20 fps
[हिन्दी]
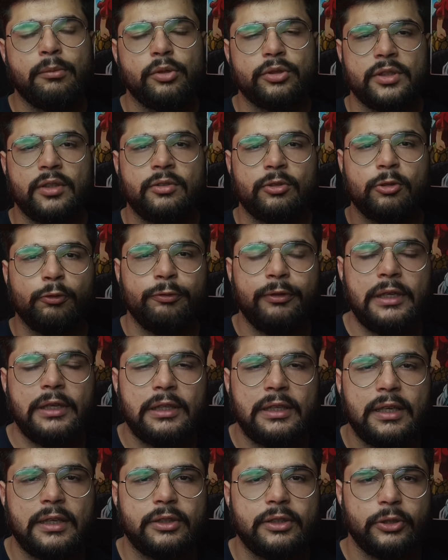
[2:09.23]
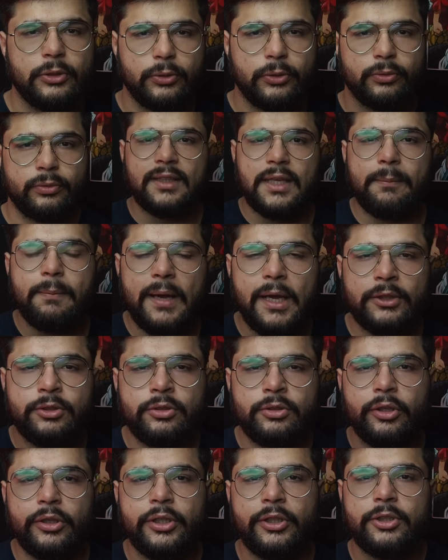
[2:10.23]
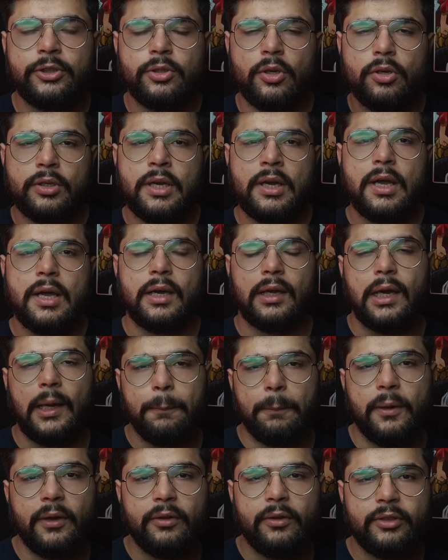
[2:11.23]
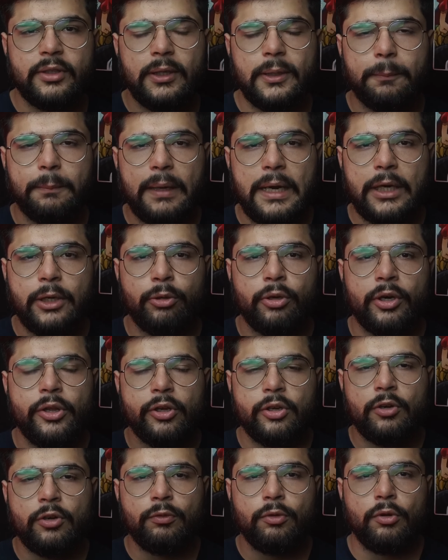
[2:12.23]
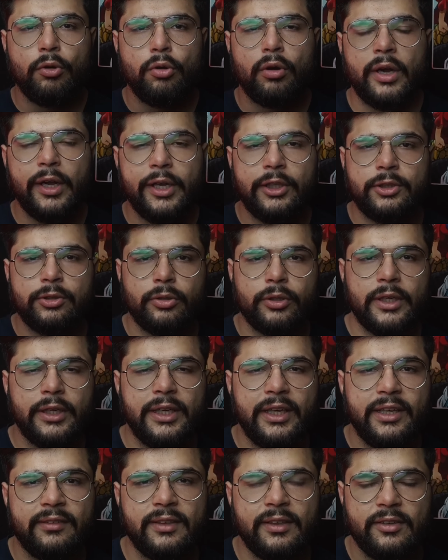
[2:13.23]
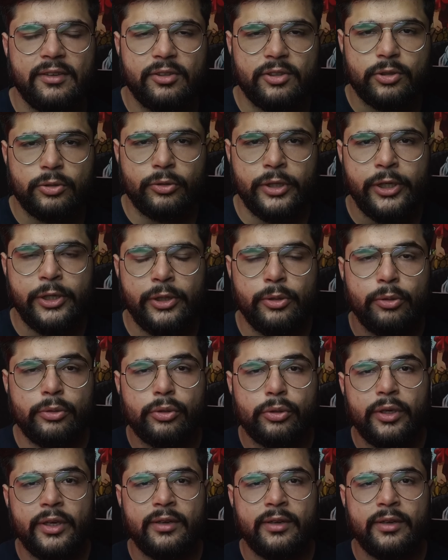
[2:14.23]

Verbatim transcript: इमोशंस को फील करते हो इसके बाद जो इस शो का अगला पॉजिटिव पार्ट होगा देखो वो होगा इस शो की डिसेंट स्टोरी ड्यू टू